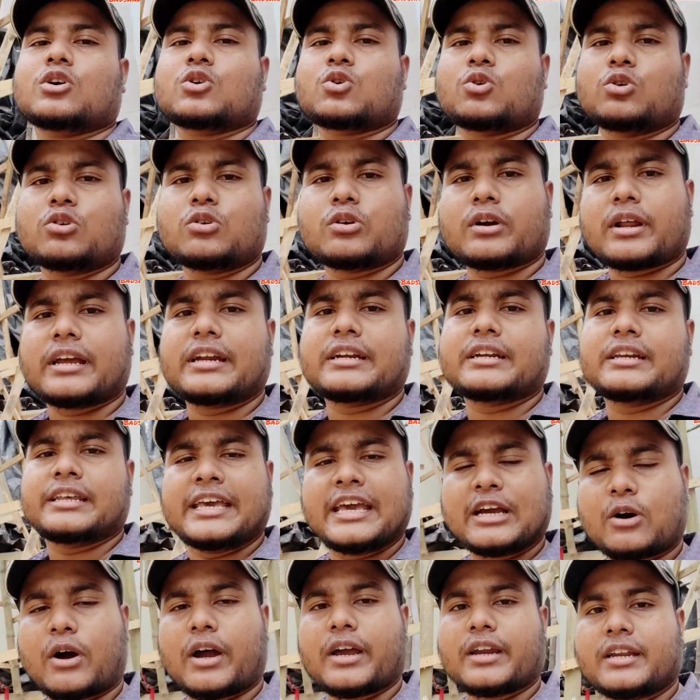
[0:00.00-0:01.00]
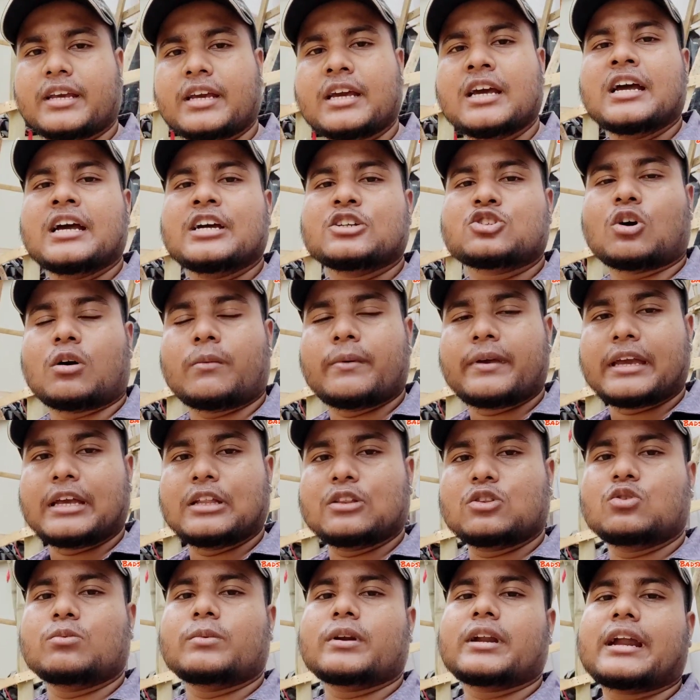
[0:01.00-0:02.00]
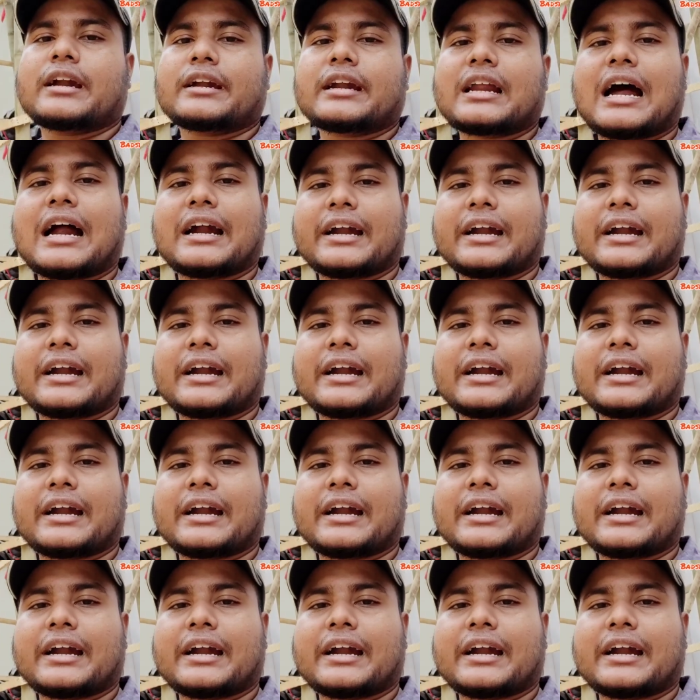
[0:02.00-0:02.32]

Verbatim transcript: কোনোটাই ঠিক হয়নি সবই কিন্তু মানে একটা